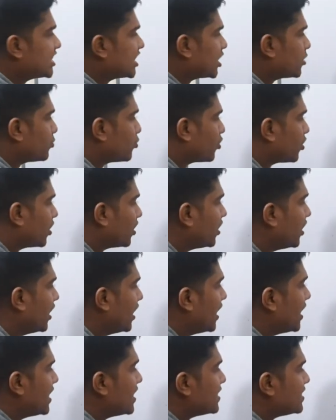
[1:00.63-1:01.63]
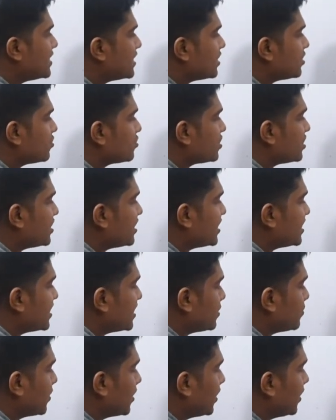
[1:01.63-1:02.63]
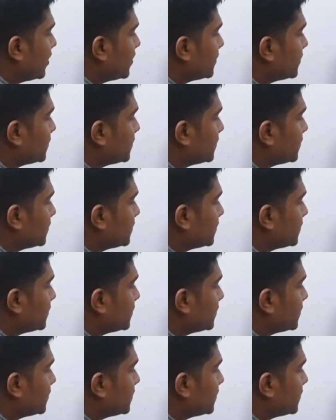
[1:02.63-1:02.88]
চার প্রকার যেটা হচ্ছে ডেসিমেল